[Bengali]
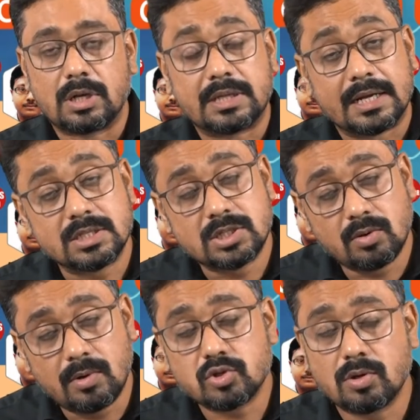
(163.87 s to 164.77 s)
তার
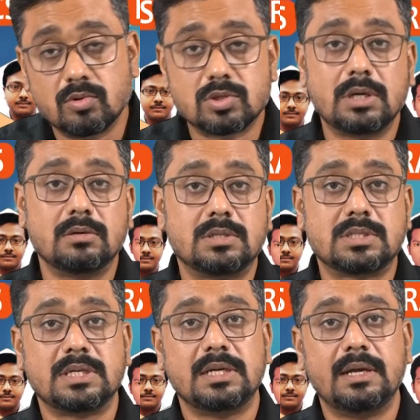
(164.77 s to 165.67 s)
চেয়েও সমস্যা
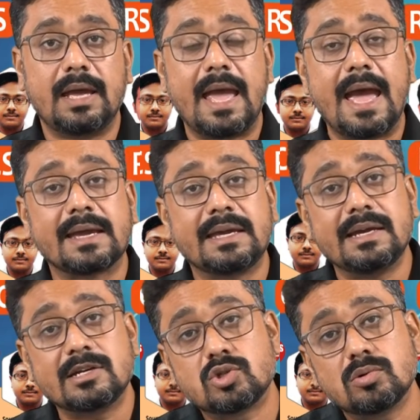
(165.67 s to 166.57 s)
হচ্ছে এক
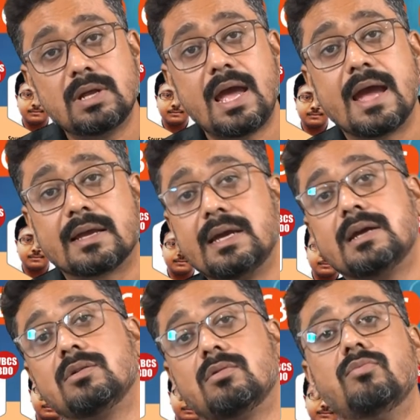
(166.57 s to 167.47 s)
এক জনা এক এক
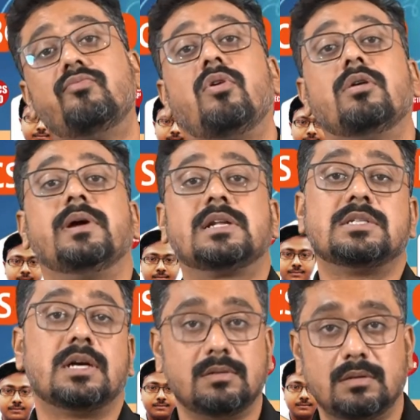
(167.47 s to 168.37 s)
রকম ফরম্যাটে
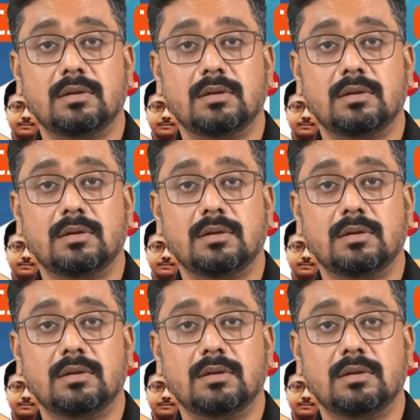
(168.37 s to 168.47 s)
যান